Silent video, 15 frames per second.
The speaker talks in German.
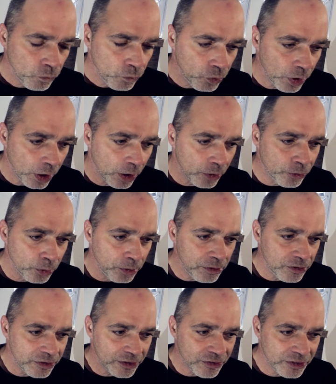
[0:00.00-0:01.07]
Ja, und so
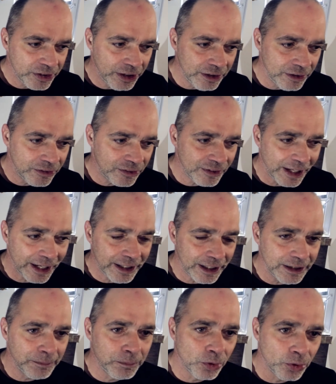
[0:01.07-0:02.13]
ist das Kind leider
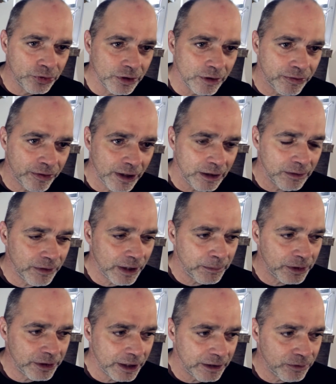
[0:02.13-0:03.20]
in den Brunnen gefallen. Wir
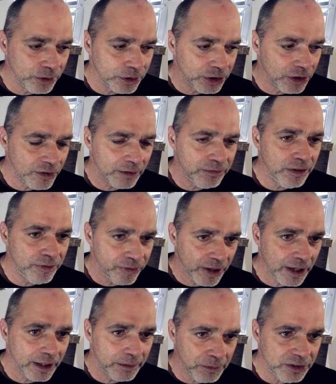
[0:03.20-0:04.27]
haben dann halt wirklich gesagt, wir
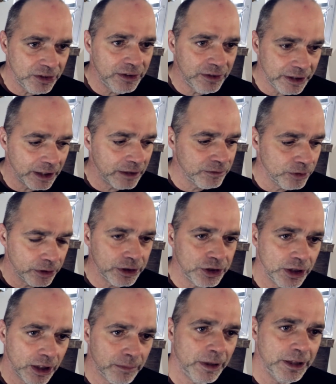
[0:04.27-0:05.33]
fahren mit den Dingern
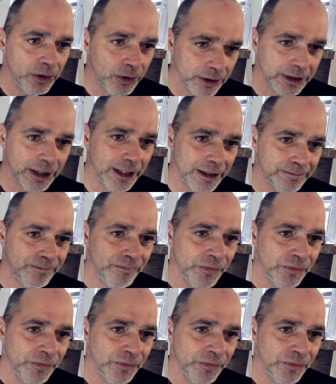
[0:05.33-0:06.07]
wirklich nach Mallorca.